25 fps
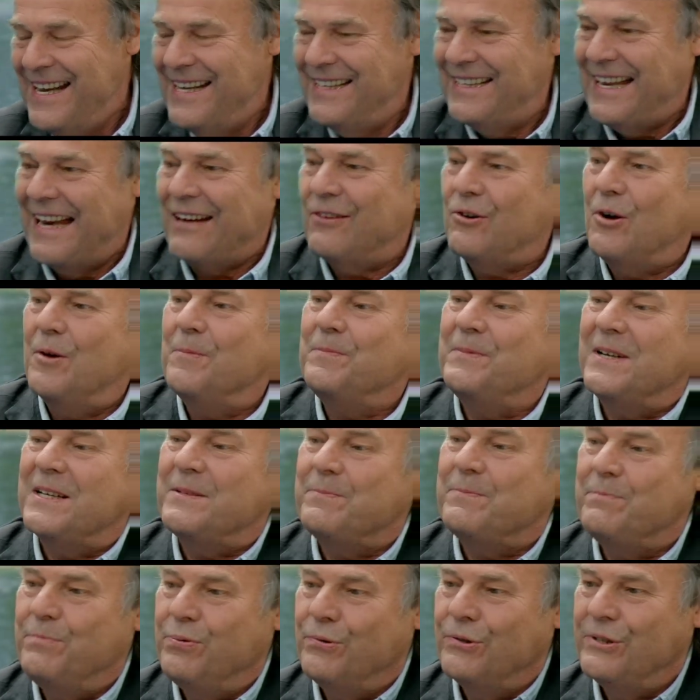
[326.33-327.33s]
Dann kommt das
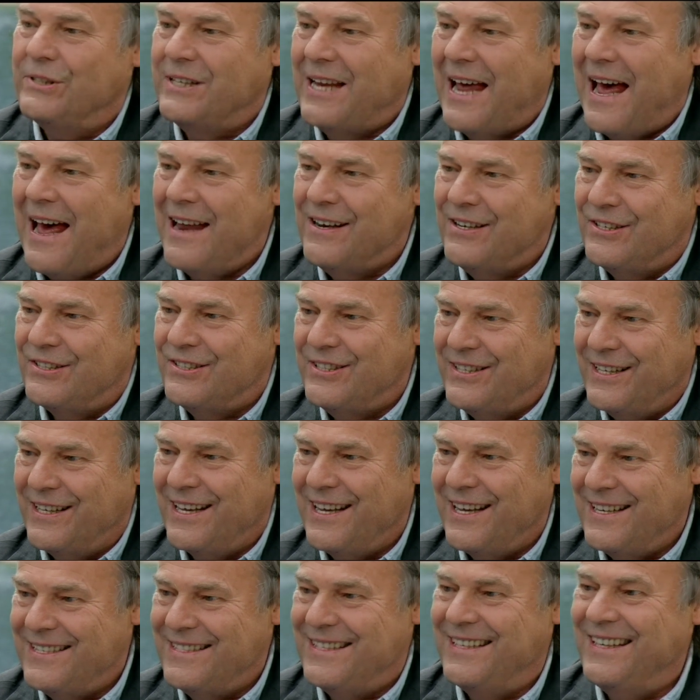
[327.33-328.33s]
puritanischste
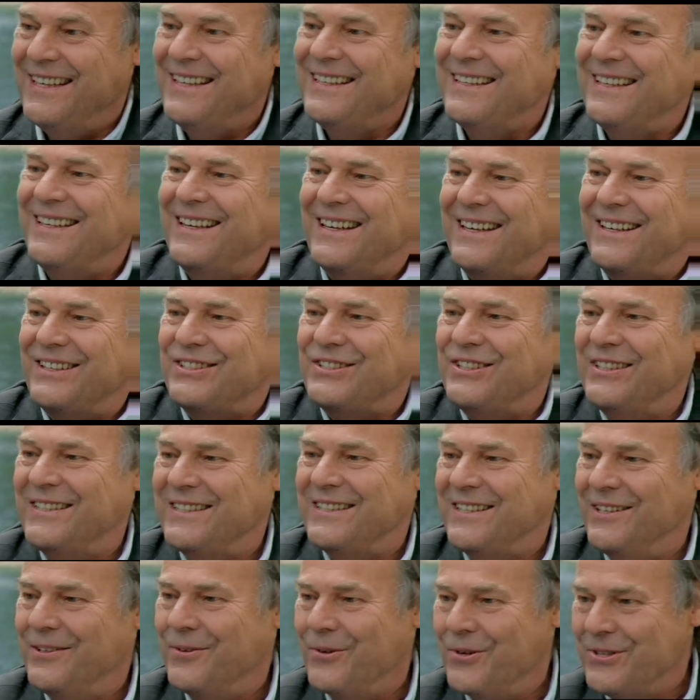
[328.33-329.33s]
Jahrzehnt in der
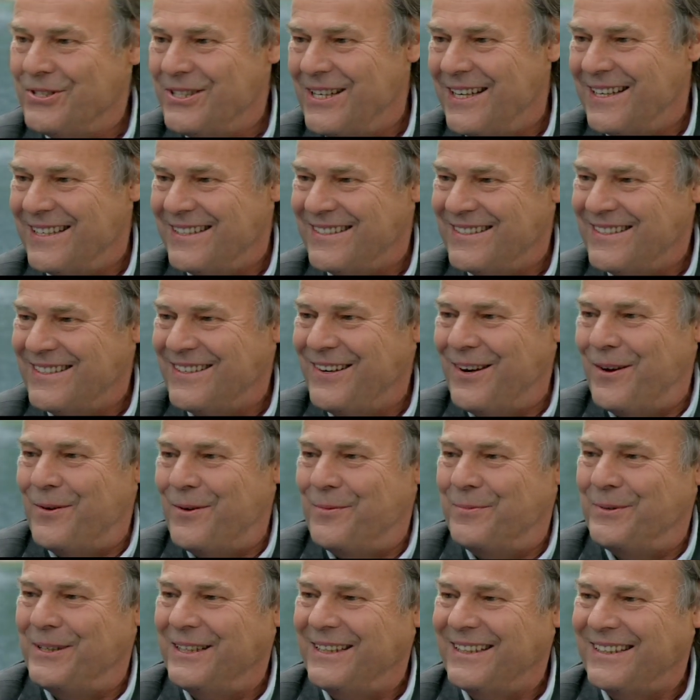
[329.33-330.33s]
Geschichte Deutschlands, ja.
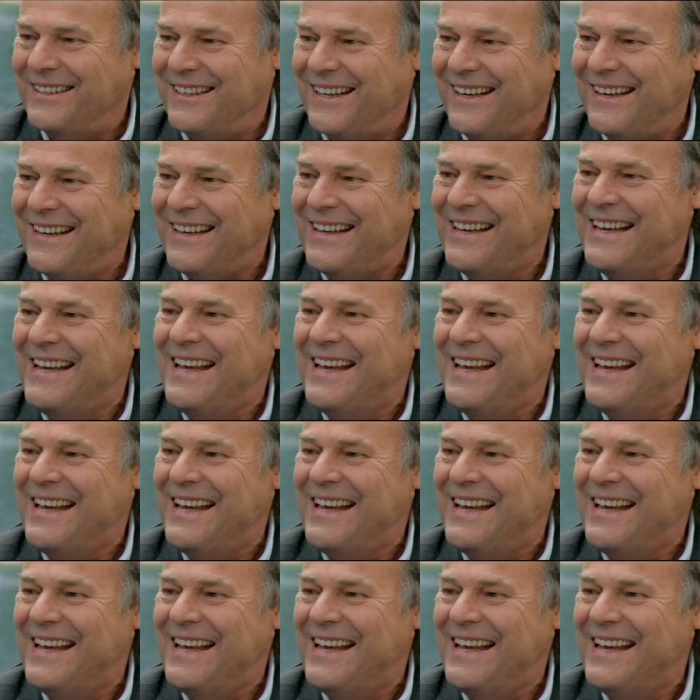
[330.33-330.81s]
glaube ich. Ja.